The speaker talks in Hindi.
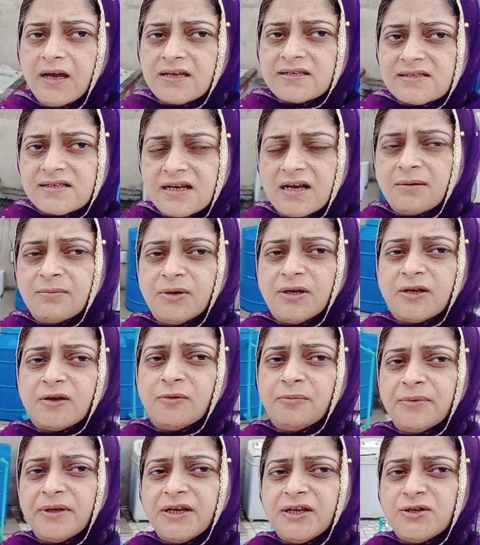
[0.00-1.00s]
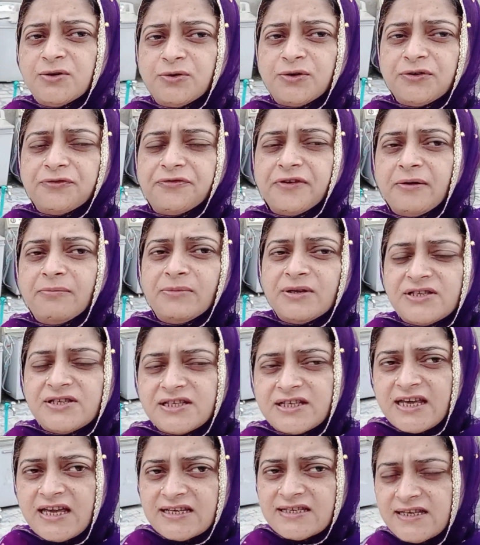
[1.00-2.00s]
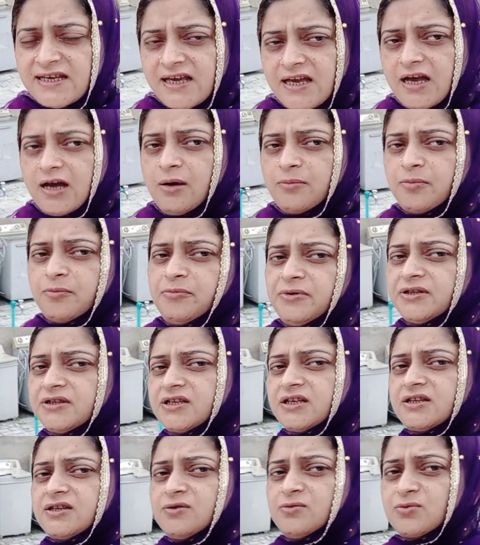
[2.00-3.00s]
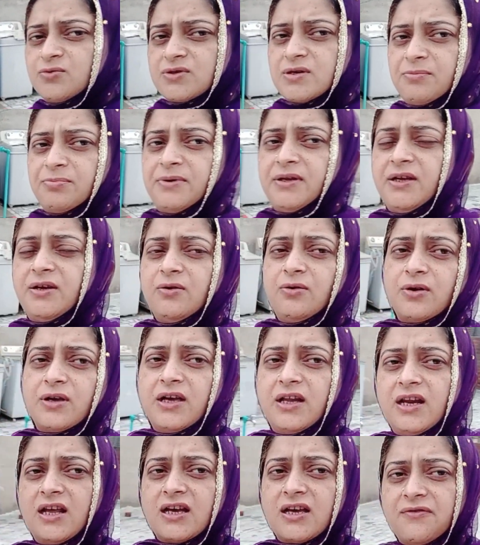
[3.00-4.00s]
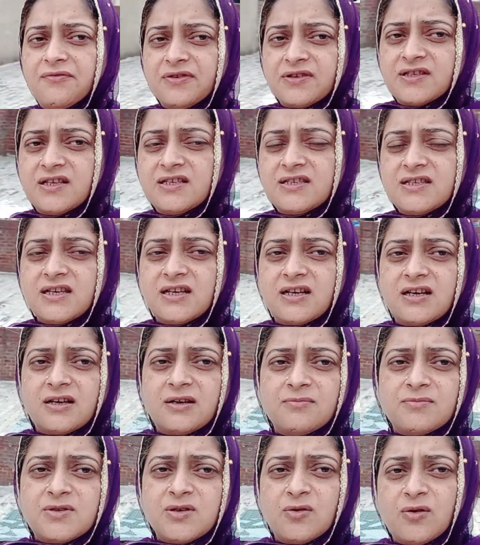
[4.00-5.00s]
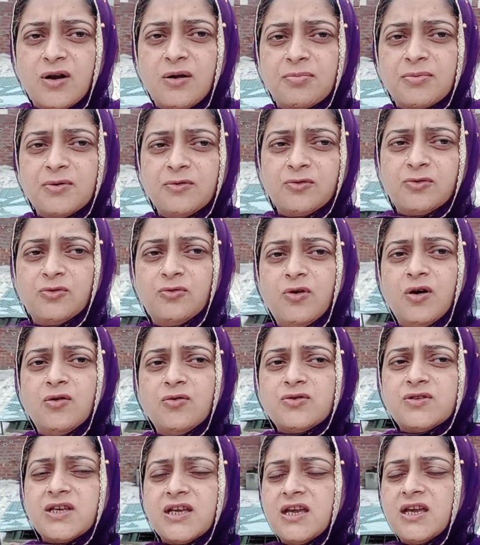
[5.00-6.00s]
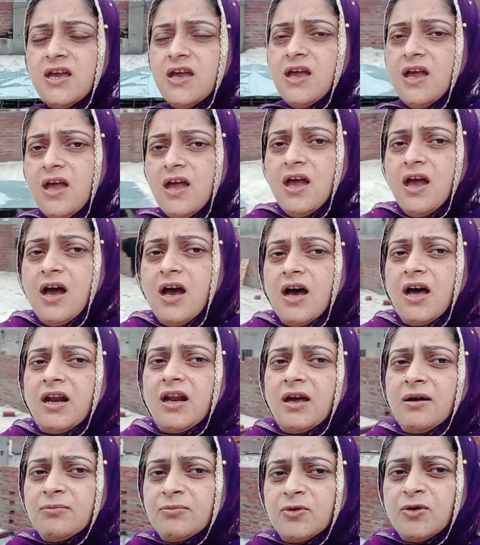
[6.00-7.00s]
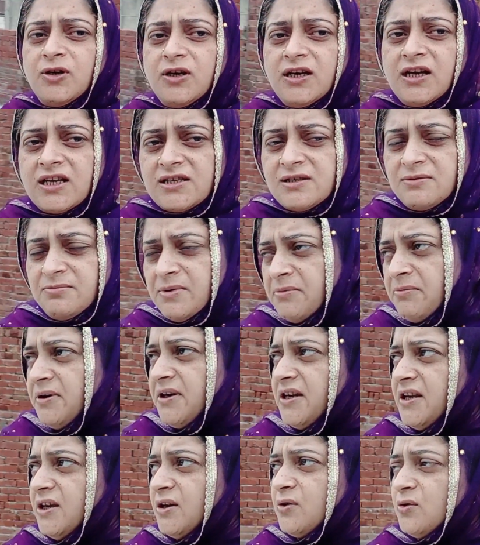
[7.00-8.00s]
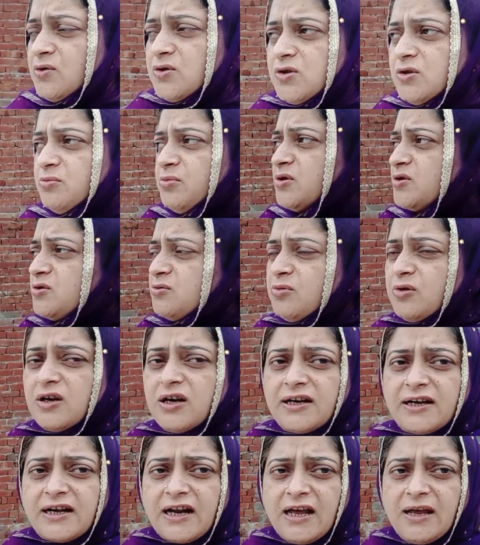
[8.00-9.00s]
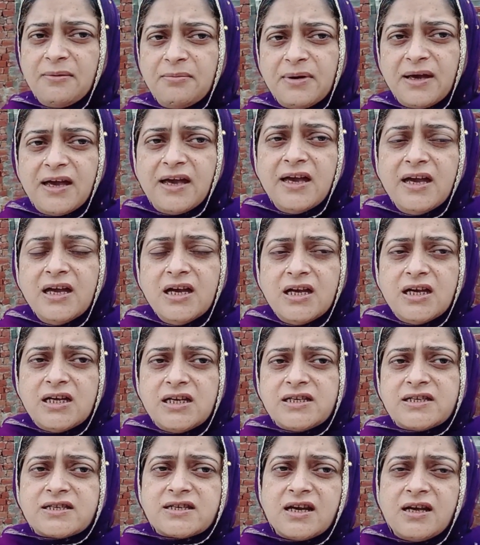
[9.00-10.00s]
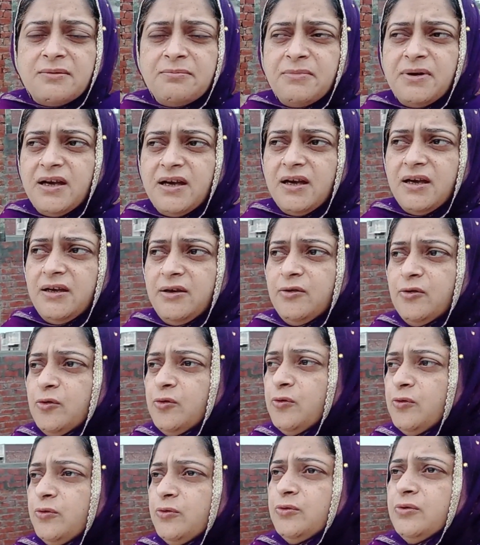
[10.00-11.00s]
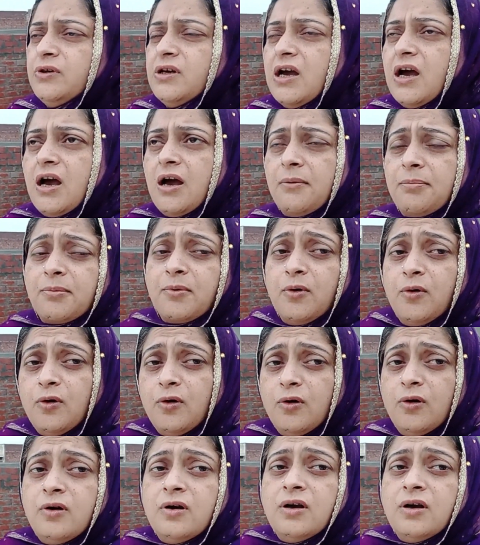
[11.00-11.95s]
असलम मेरी यूट्यूब फैमिली जी कैसे हैं आप उम्मीद करती हूँ सब ठीक होंगे अल्लाह के फजल से करम से और आपकी दुआओं से अल्हम्दुलिल्लाह जी मैं भी ठीक हूँ सुबह सुबह का टाइम है इस टाइम में आई हूँ आपको